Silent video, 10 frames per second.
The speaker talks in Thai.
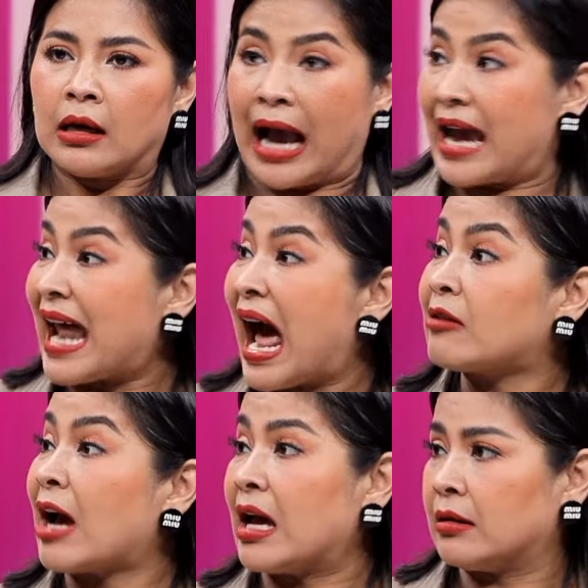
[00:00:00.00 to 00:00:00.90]
ขายดาว
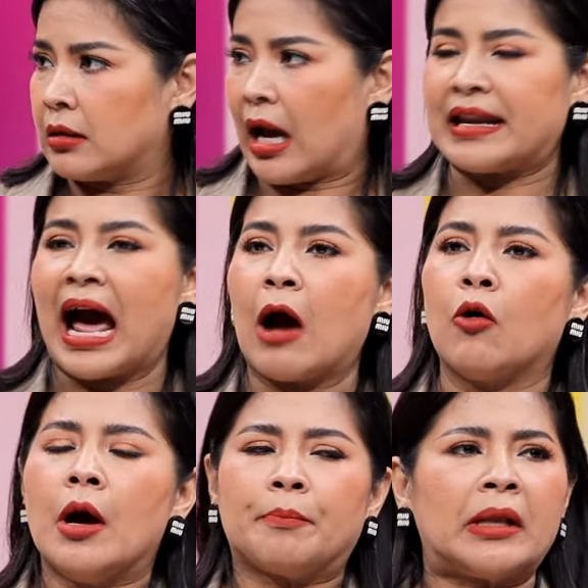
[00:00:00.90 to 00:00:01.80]
ไงขายดาว
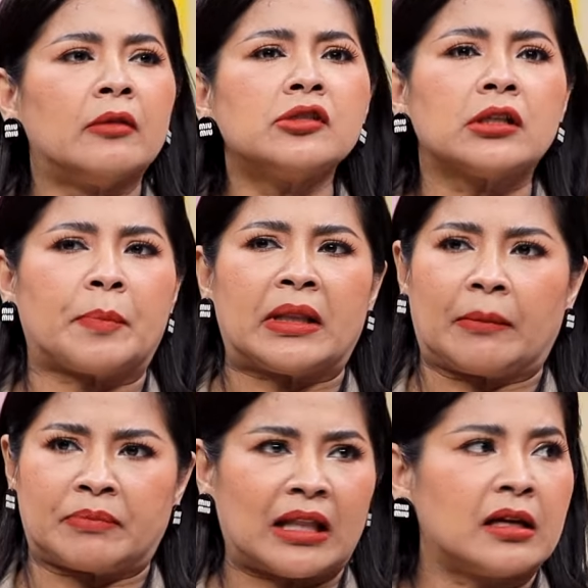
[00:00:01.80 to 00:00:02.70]
เป็นรู้สึกจะเป็นกัป
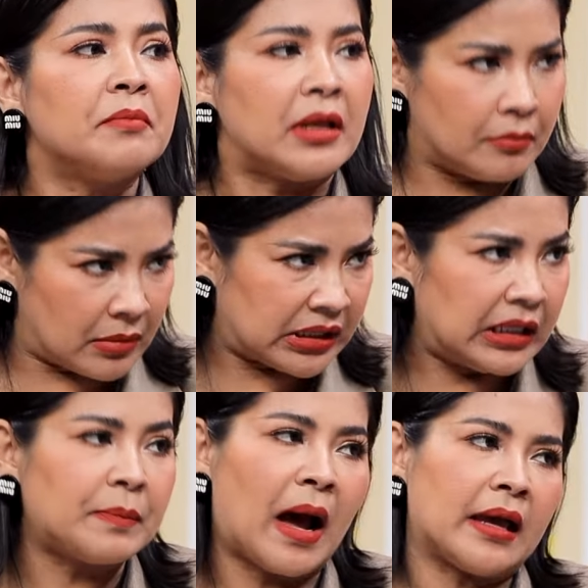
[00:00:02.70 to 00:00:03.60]
ตันเครื่องบินมาซื้อ
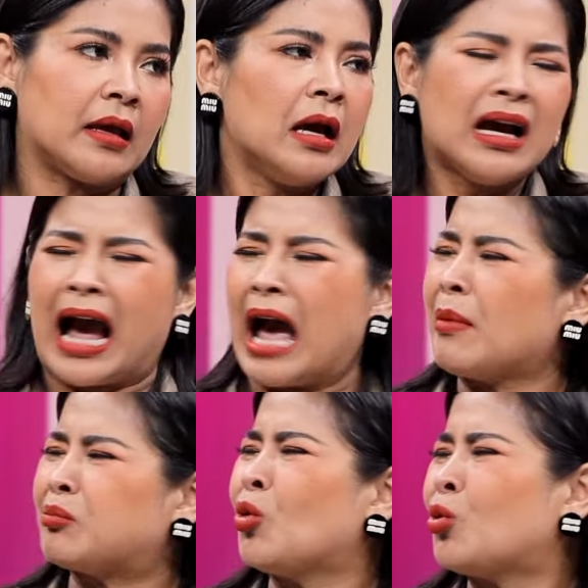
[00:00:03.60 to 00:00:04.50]
ไปขายแบ
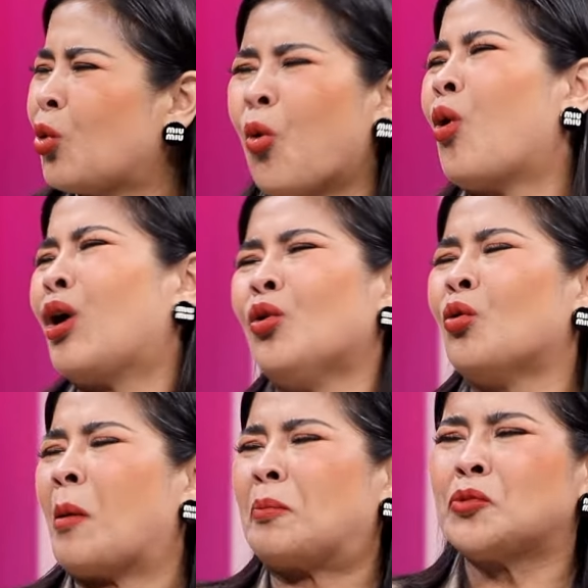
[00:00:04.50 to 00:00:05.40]
บถูกๆก็ลูก
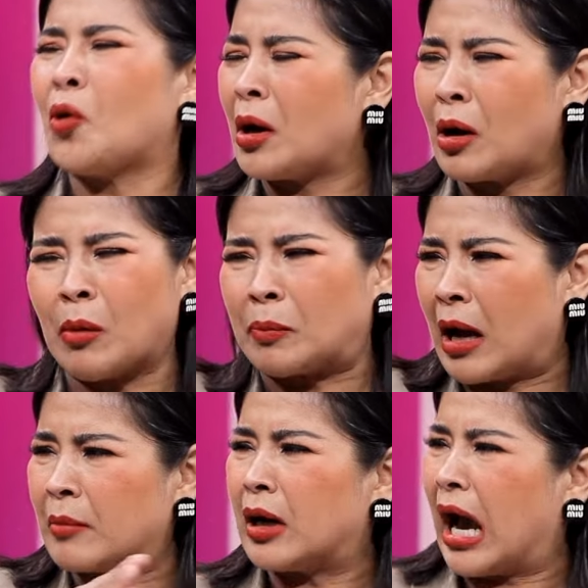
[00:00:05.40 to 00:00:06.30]
แบบยกให้ขาด
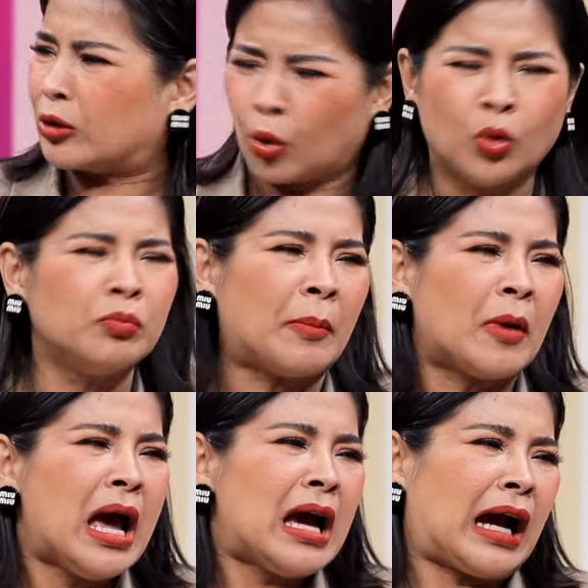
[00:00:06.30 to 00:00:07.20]
ทุนนะขาดทุนแบบ
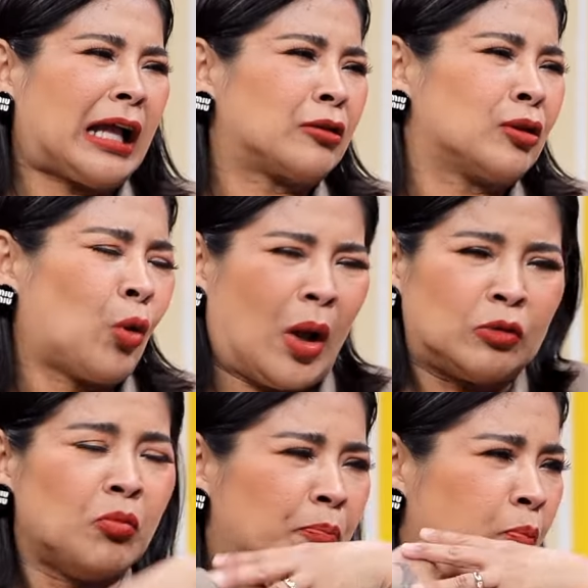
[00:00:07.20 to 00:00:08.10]
ขาดขาด
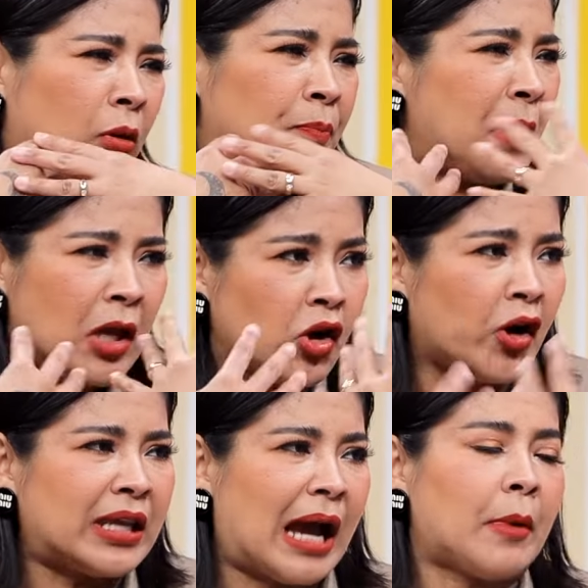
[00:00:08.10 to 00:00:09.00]
ทุนแบบบ่นปี้ย่อ
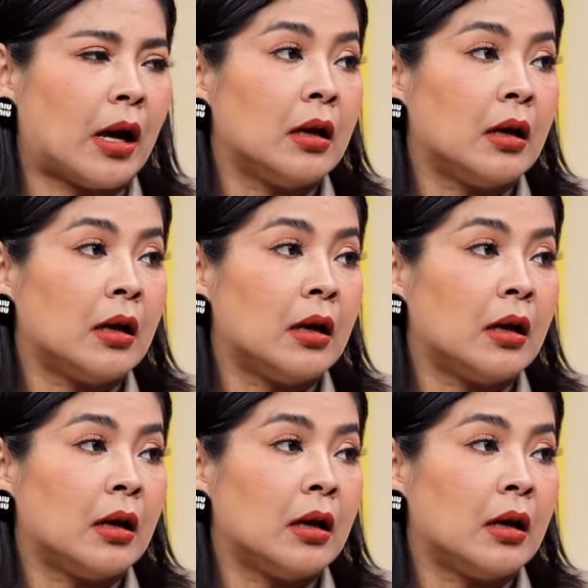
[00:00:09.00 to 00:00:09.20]
ยยับอ่ะ